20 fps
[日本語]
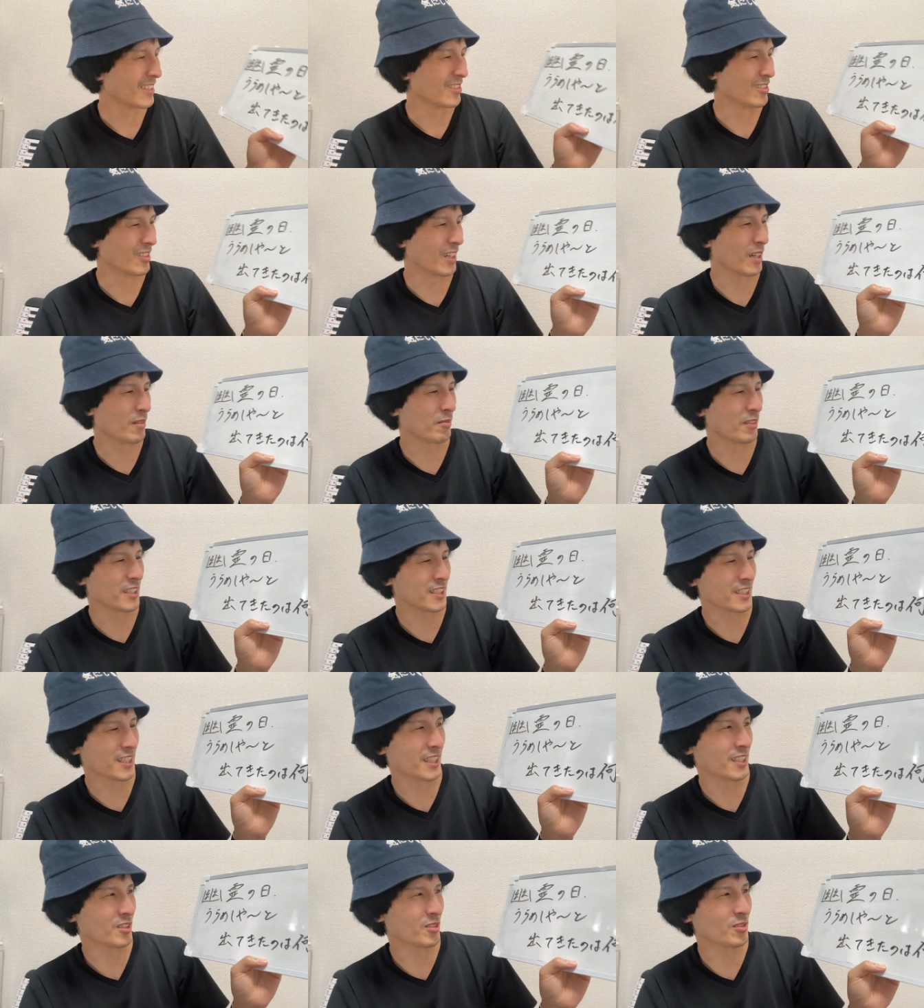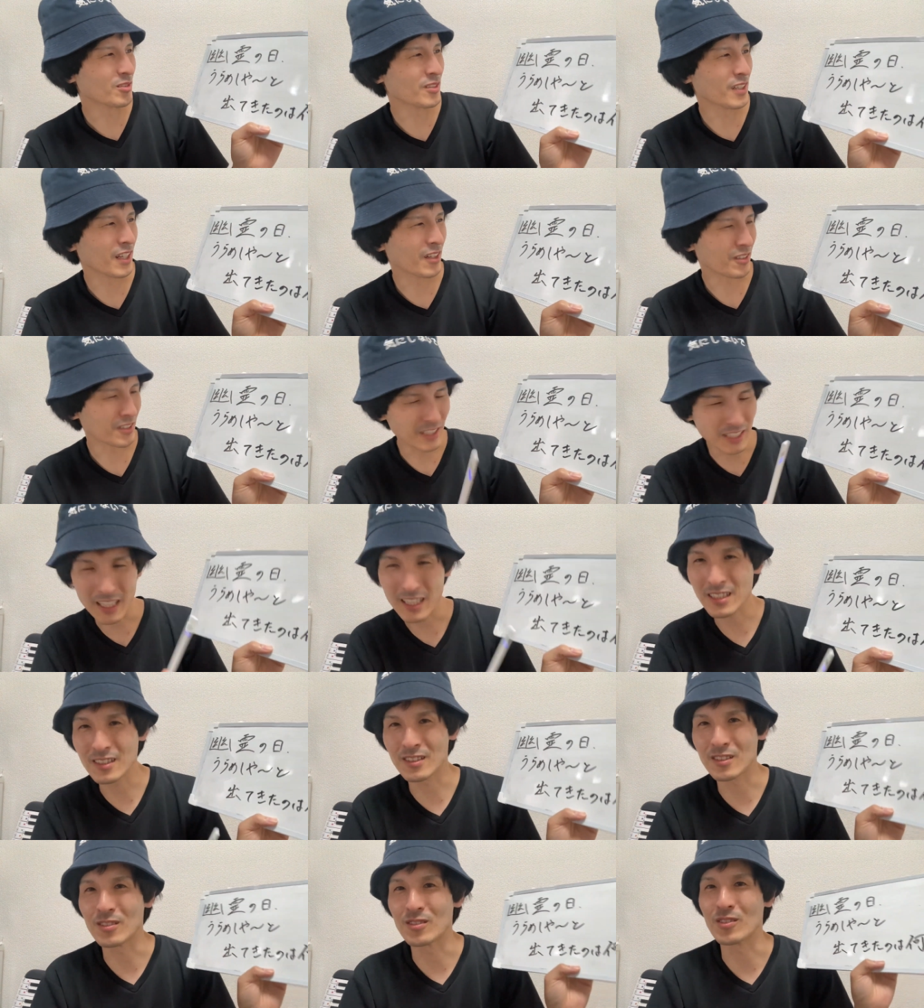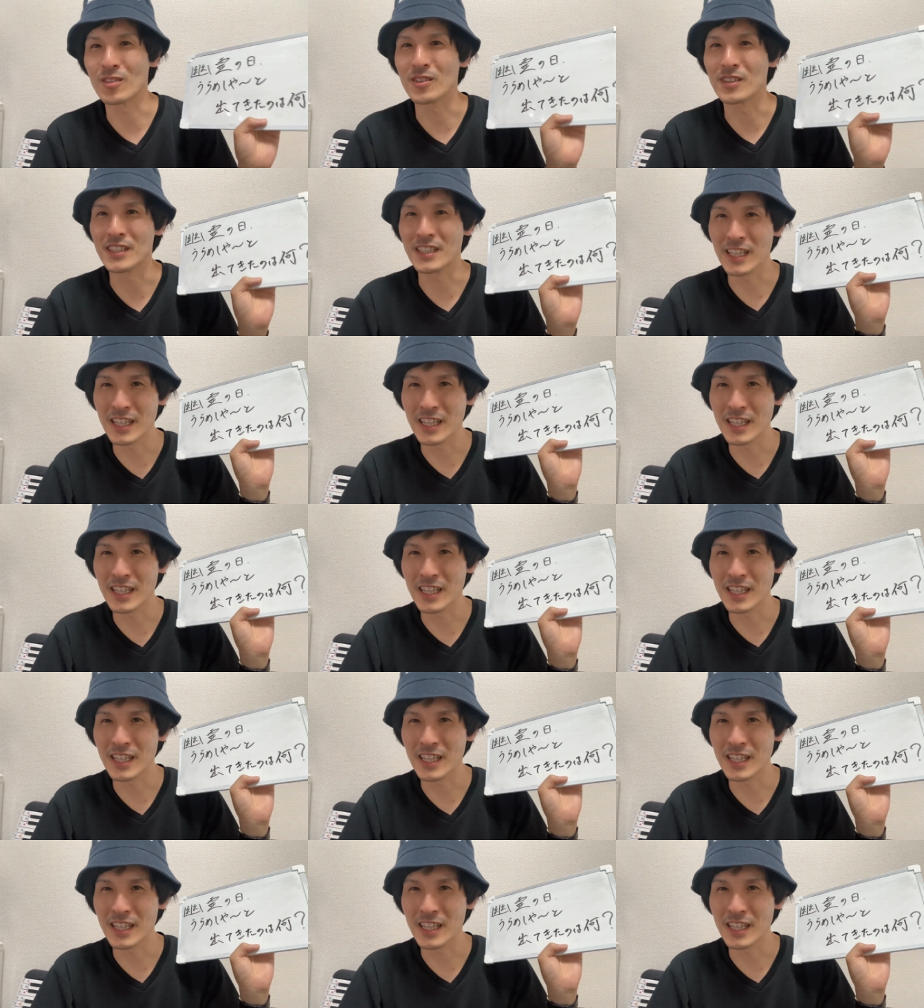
裏飯屋、幽霊の日だっつうの